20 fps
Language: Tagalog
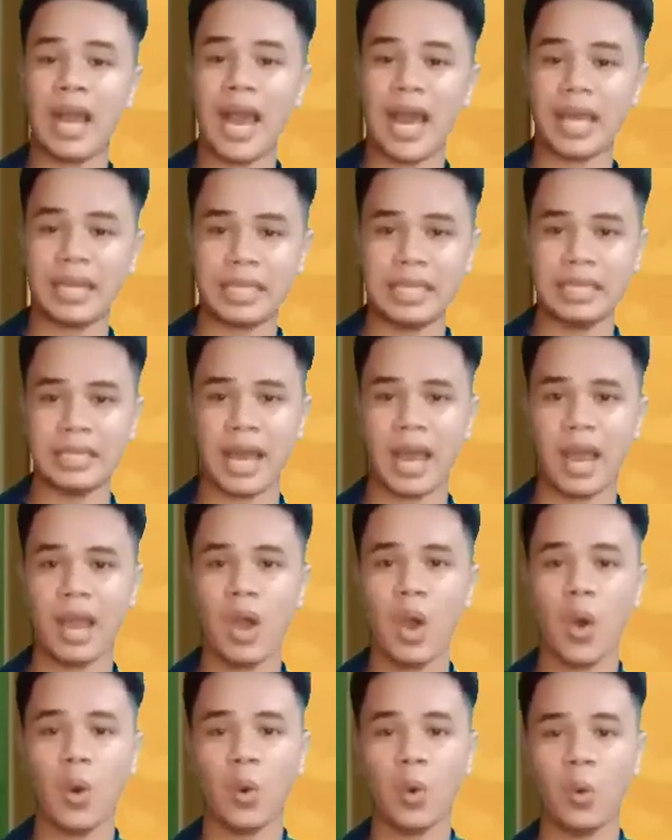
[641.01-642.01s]
harina
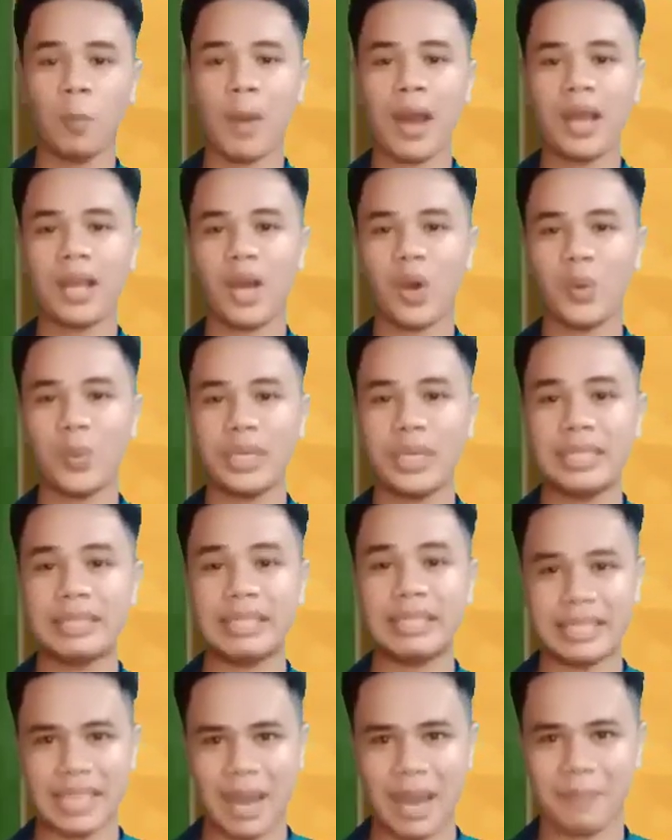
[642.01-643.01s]
upang gawing
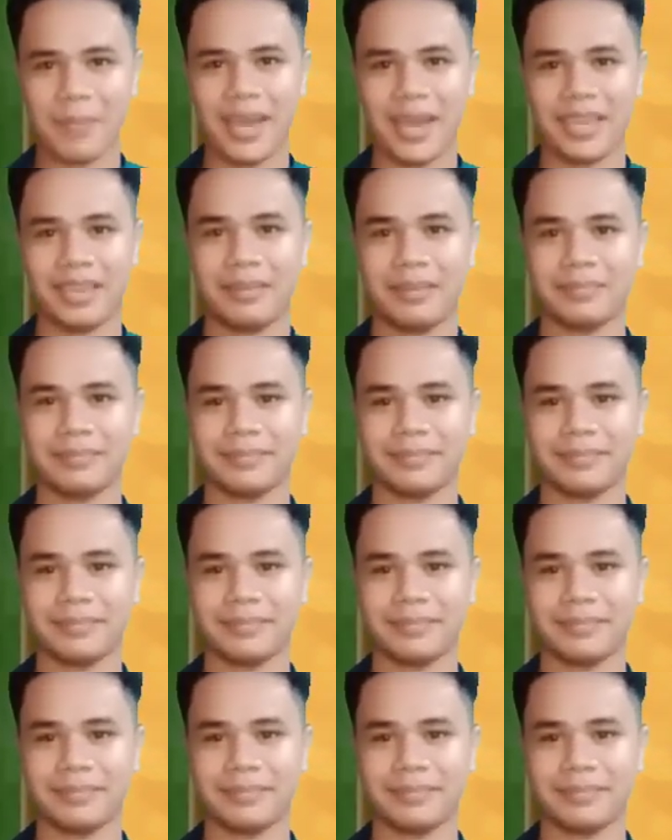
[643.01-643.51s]
tinapay.